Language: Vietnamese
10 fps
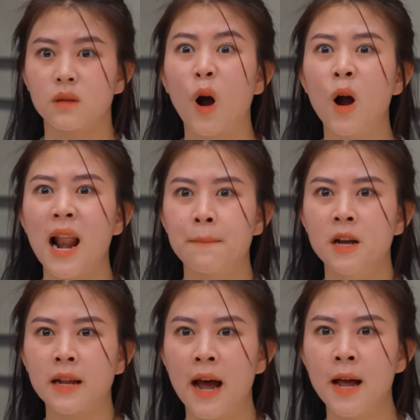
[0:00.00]
Tôi làm
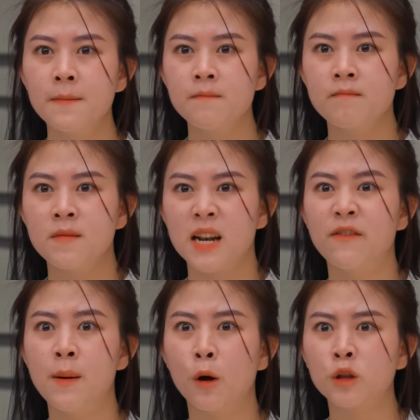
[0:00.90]
như thế Là
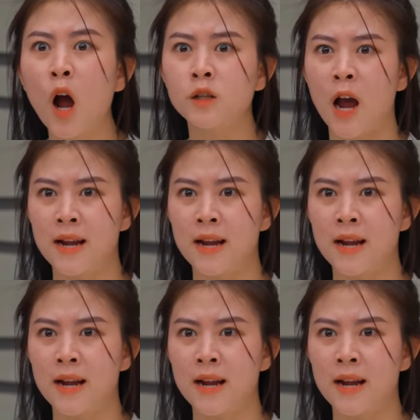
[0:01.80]
vì muốn tốt cho